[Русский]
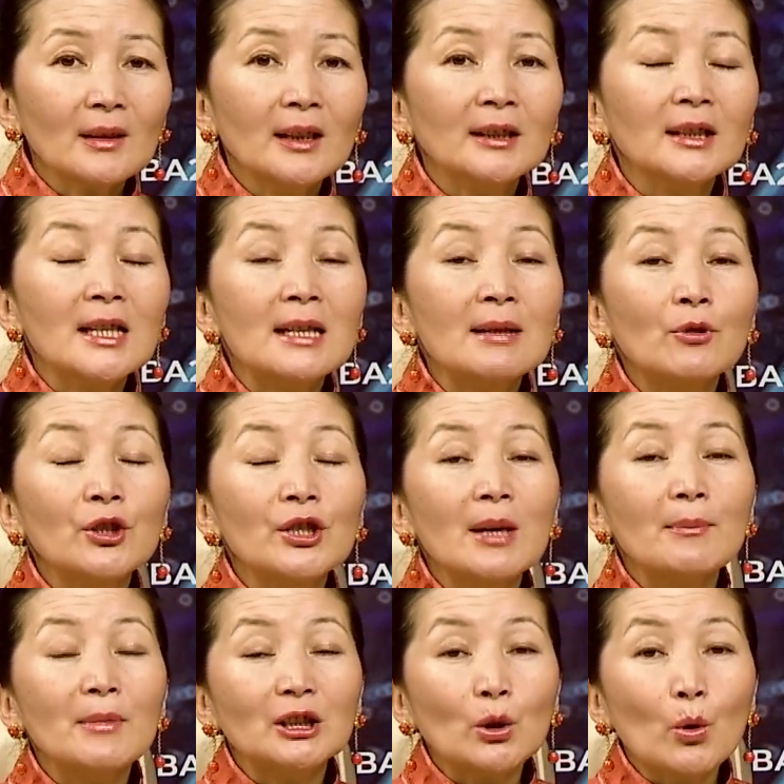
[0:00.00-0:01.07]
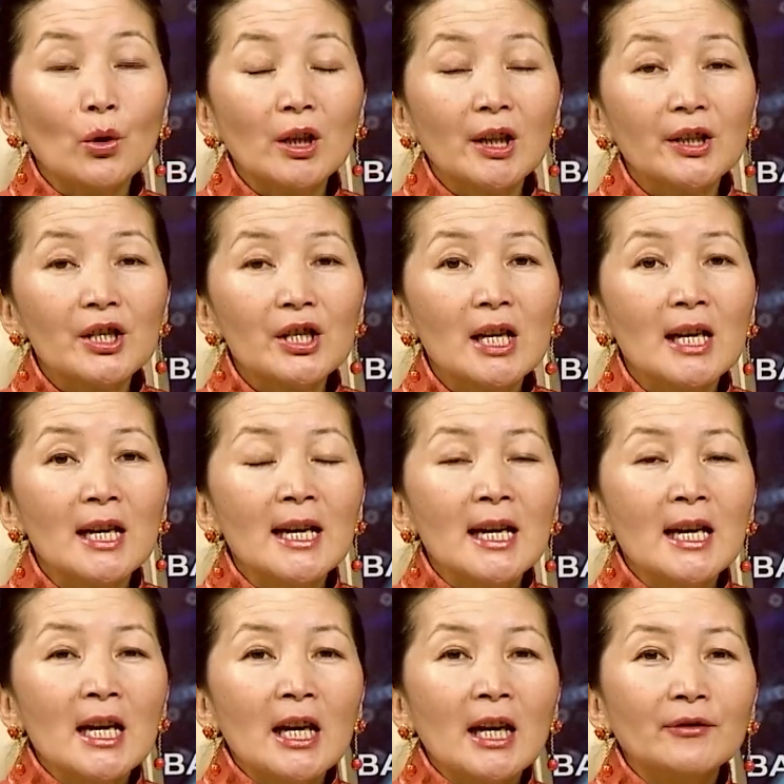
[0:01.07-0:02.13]
это сегодня медколледж.
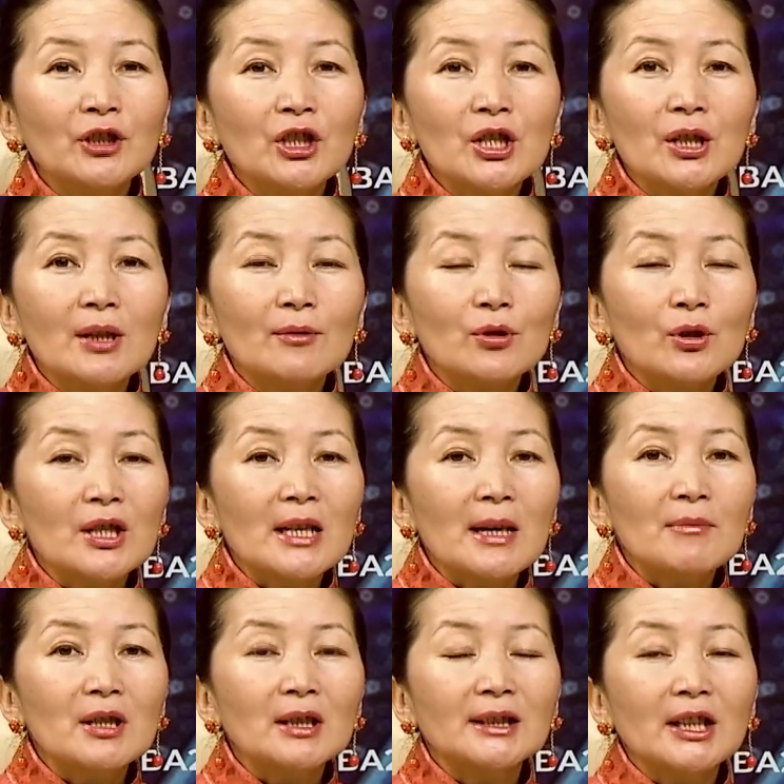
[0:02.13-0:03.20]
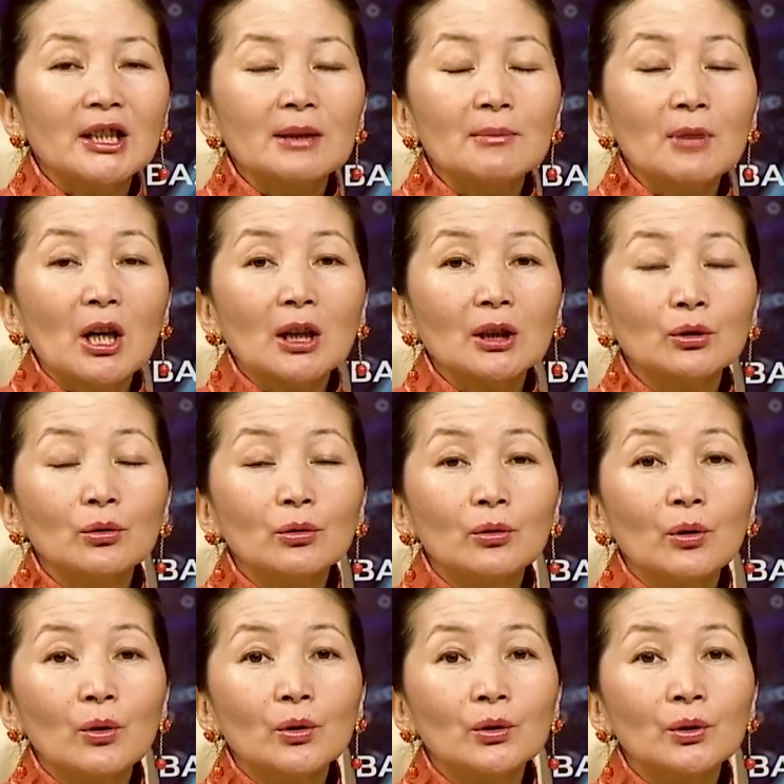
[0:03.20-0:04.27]
И в 1973 году
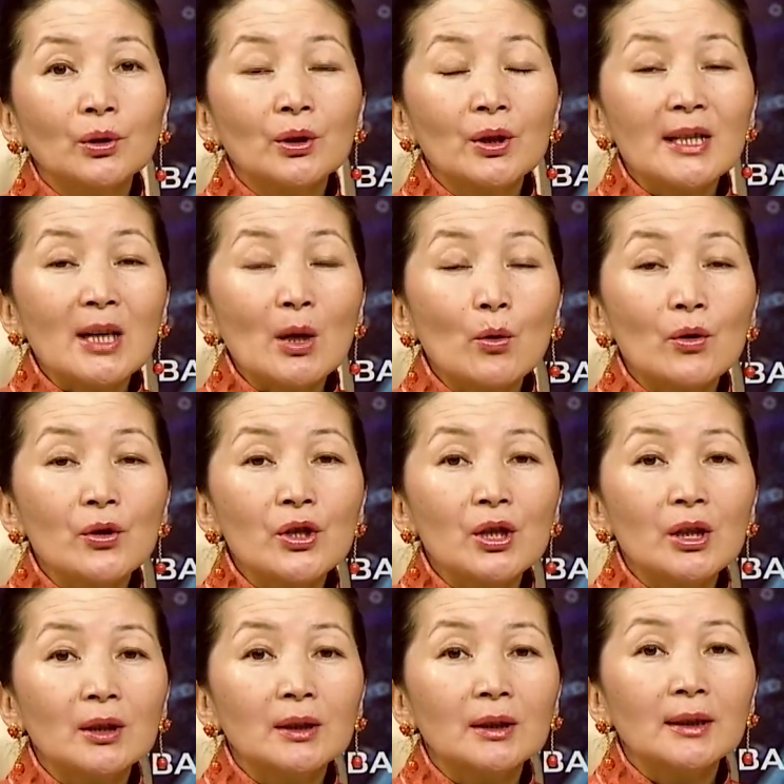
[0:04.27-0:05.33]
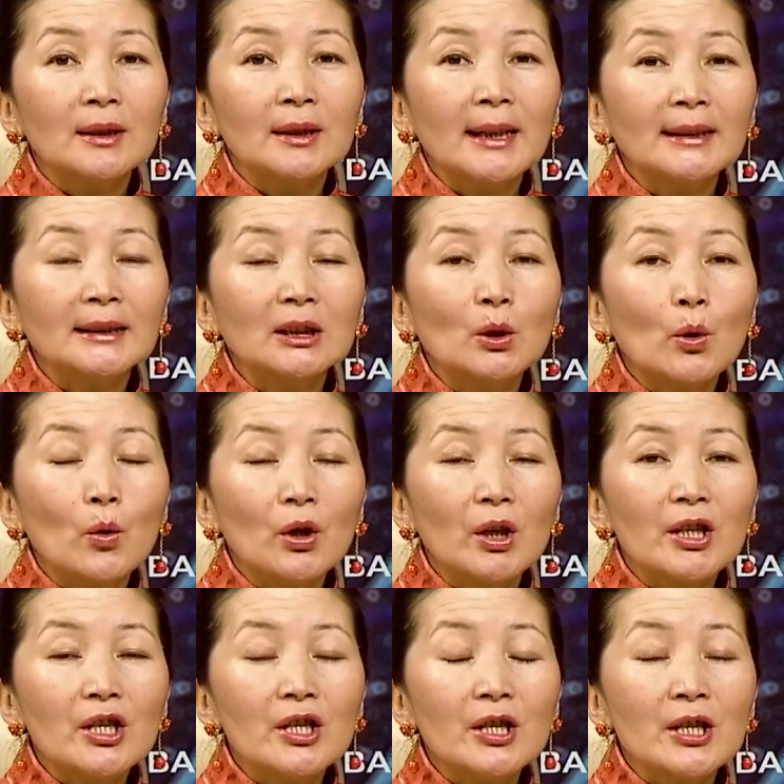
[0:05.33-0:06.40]
он закончил этот
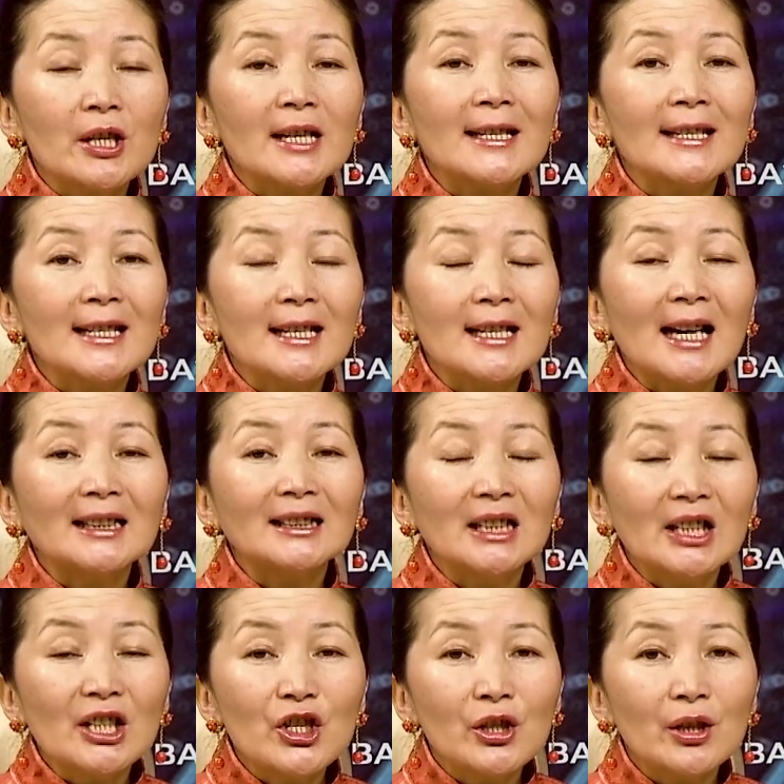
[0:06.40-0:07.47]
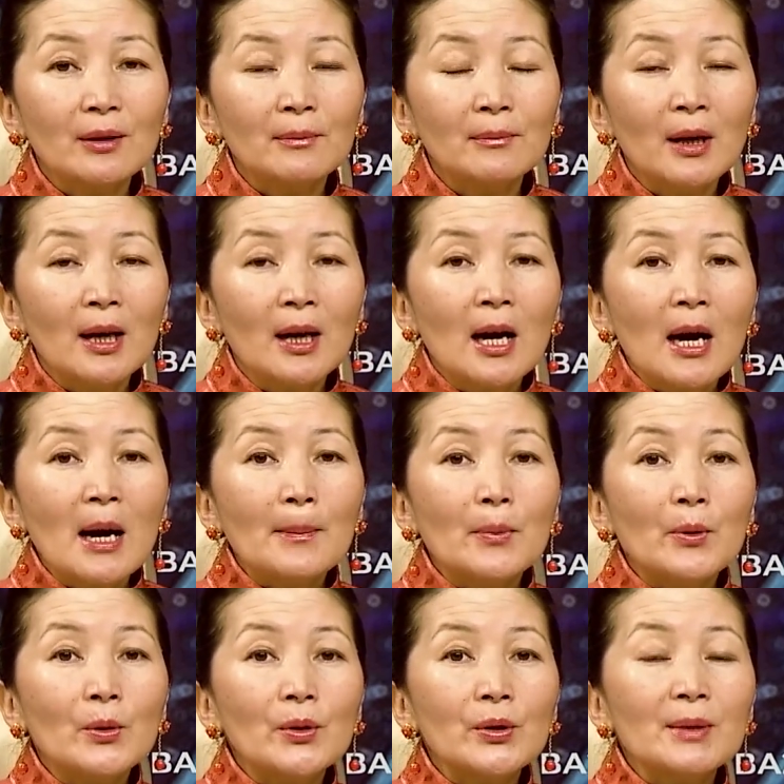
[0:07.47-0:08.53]
колледж с отличием
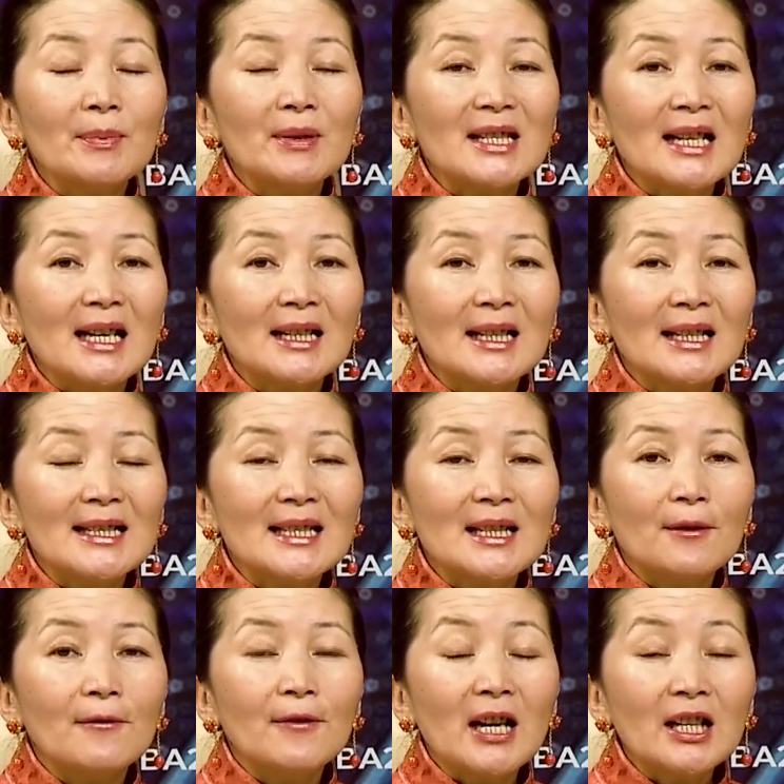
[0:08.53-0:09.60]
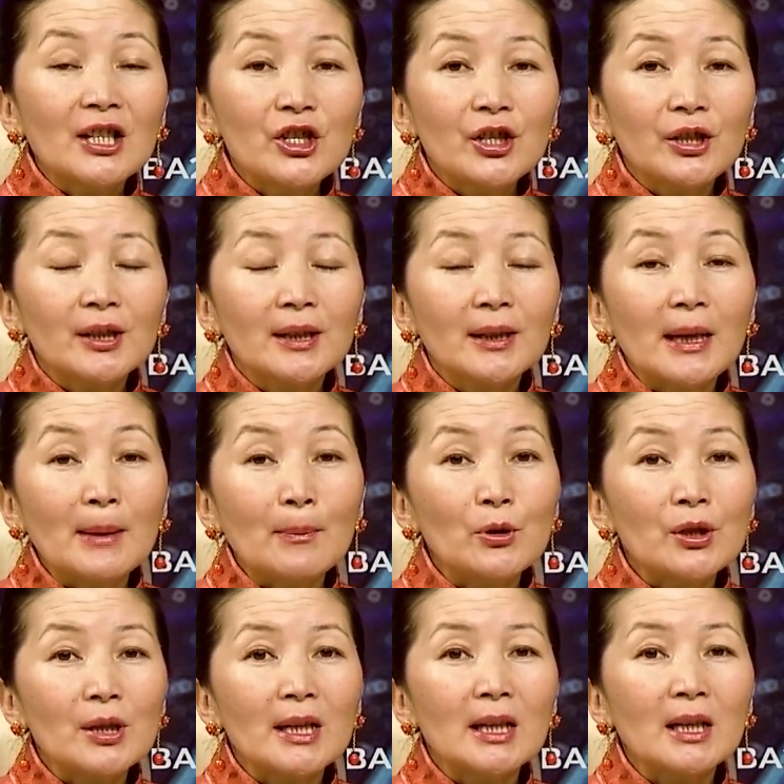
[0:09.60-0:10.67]
по специальности фельдшер. И
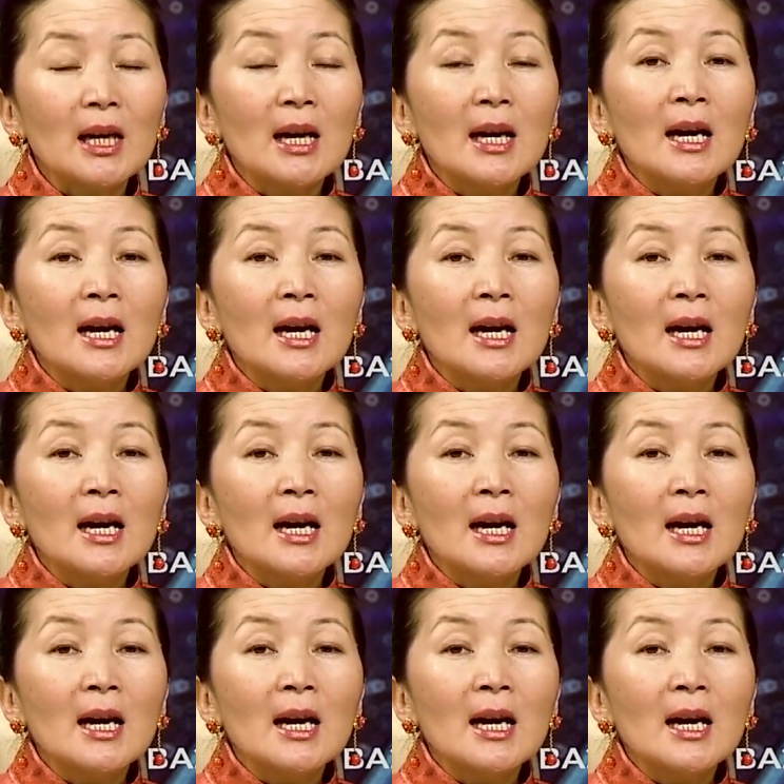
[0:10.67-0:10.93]
после